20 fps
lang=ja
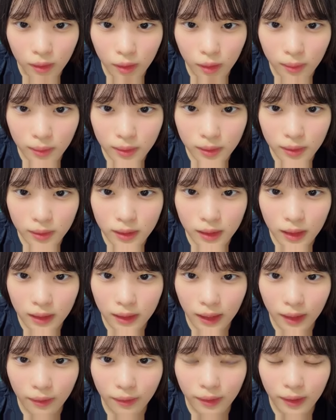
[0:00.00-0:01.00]
香味ソース
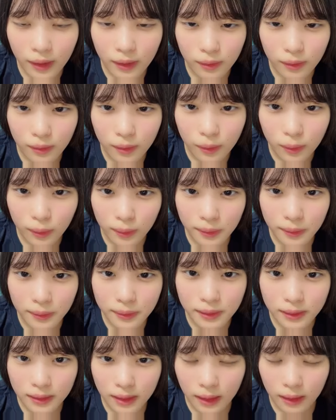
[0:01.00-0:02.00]
は名古屋のご
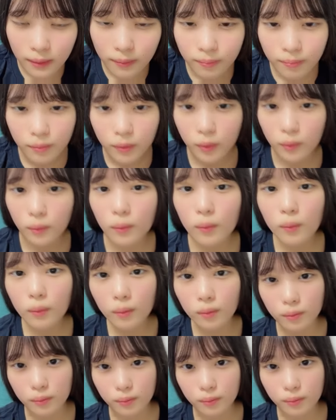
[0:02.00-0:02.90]
当地かうん